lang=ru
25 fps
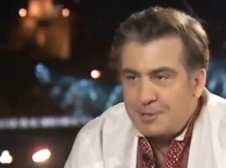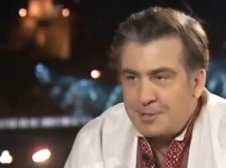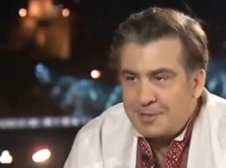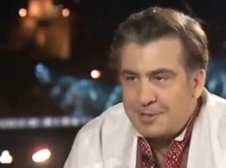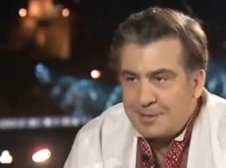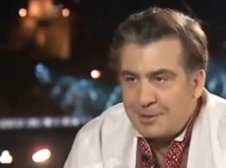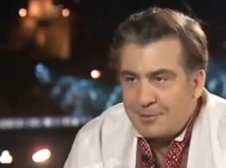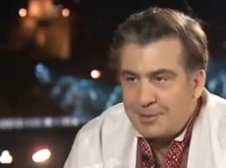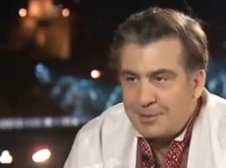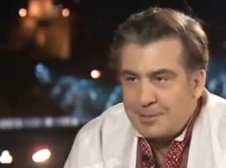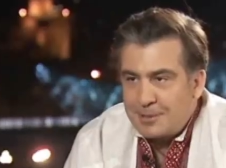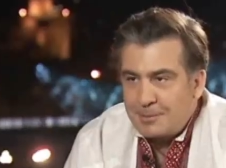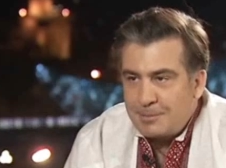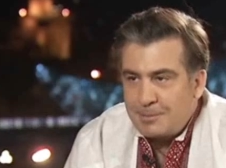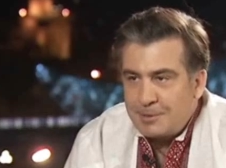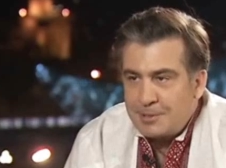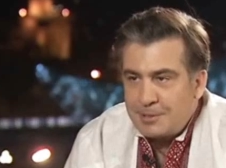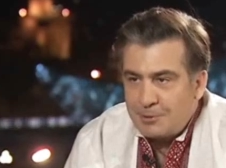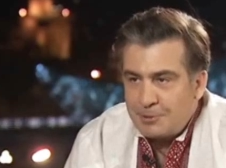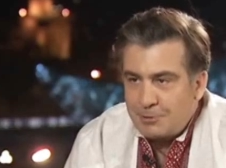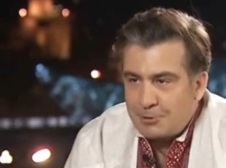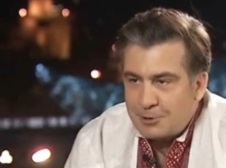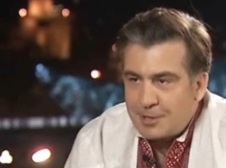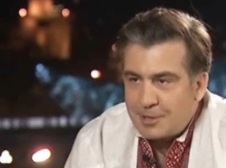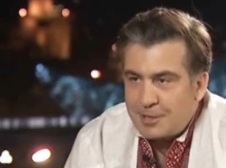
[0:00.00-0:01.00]

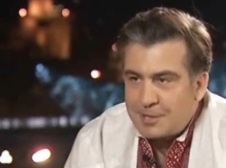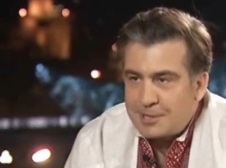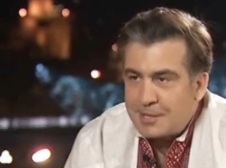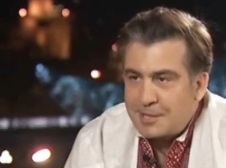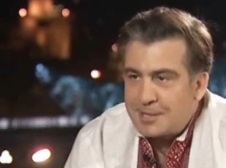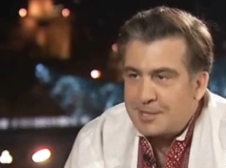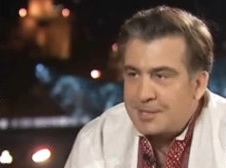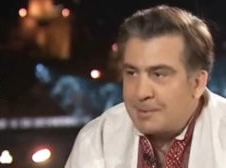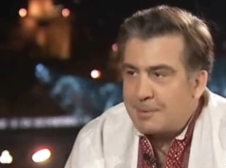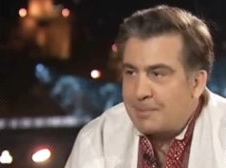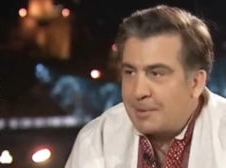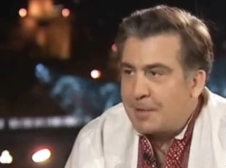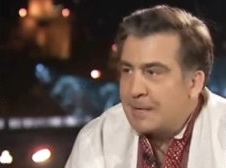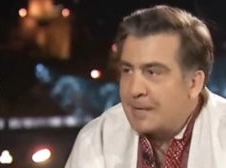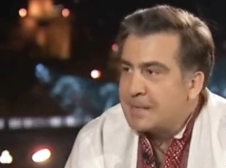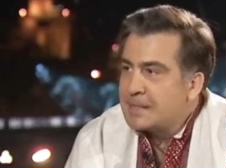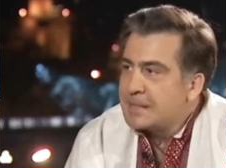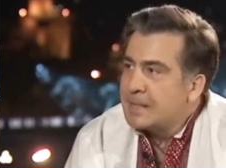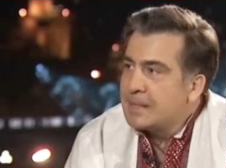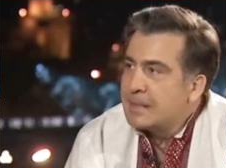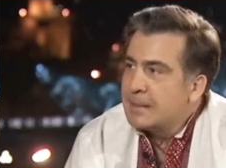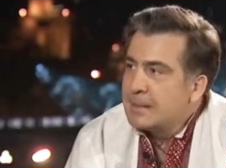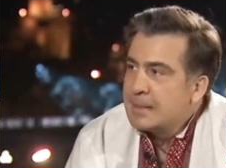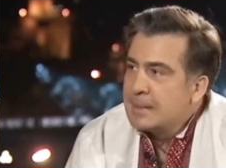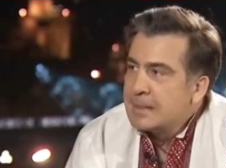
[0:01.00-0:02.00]
независимости, Южной Осетии, Абхазии.